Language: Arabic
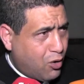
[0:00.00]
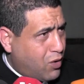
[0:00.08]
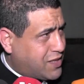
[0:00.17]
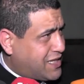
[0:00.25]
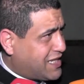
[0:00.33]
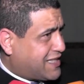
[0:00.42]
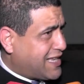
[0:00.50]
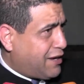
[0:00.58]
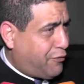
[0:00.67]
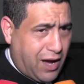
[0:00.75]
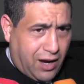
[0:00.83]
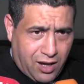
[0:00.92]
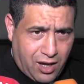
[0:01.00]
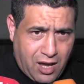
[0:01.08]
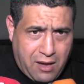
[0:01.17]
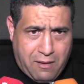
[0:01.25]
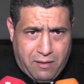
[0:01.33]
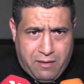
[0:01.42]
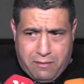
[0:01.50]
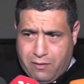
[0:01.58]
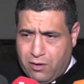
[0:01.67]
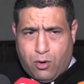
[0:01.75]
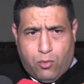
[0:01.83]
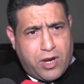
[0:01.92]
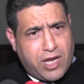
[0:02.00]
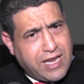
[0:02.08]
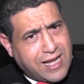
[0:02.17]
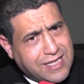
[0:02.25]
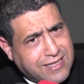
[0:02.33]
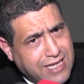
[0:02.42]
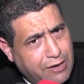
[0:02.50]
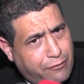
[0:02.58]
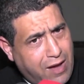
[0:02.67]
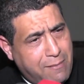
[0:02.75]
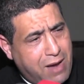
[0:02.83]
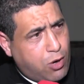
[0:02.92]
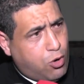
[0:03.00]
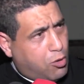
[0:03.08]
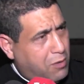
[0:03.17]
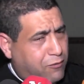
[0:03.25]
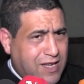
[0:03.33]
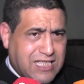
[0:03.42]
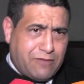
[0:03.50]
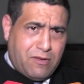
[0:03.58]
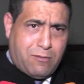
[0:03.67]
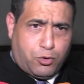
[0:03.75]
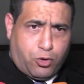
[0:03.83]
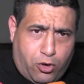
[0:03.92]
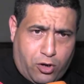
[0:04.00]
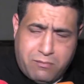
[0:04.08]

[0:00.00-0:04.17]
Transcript: وسير السنفه ولكن غتستانفها مع الحكم الفاصل في الموضوع